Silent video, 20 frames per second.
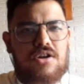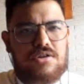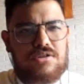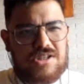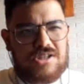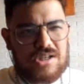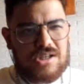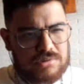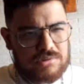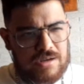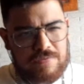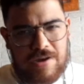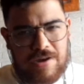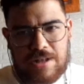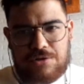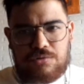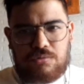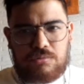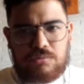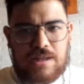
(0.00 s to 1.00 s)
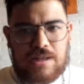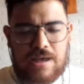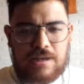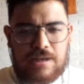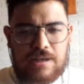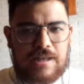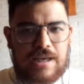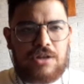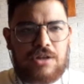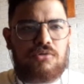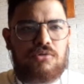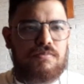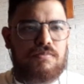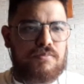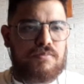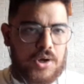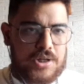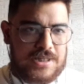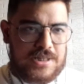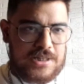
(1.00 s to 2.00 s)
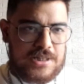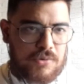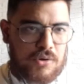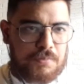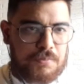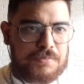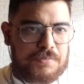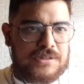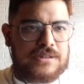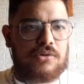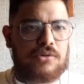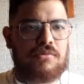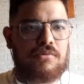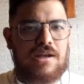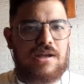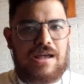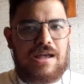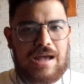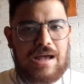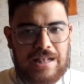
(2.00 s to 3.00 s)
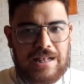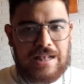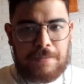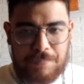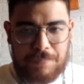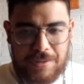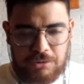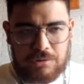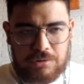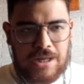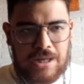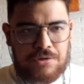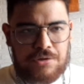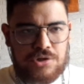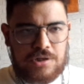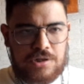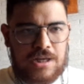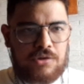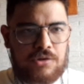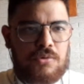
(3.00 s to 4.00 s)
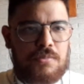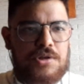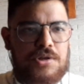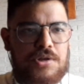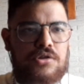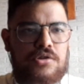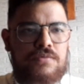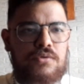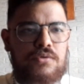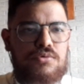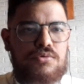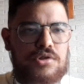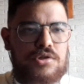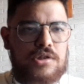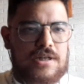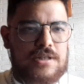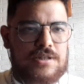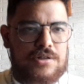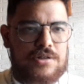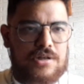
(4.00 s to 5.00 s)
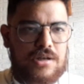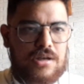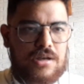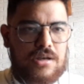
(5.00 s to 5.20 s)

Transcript: Diego Tavares não tá rendendo, pode ser uma opção ali pelo lado direito, como a gente viu nos lances,